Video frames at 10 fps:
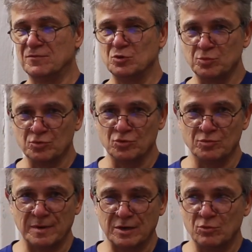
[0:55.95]
в
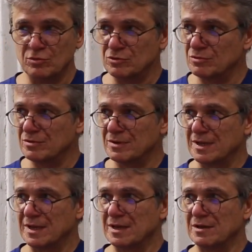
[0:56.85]
любую погоду,
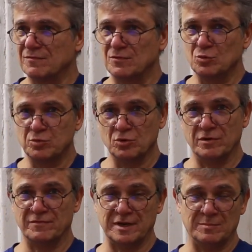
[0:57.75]
в
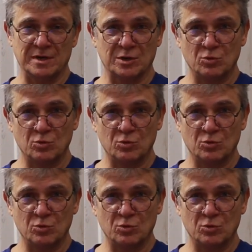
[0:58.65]
любое время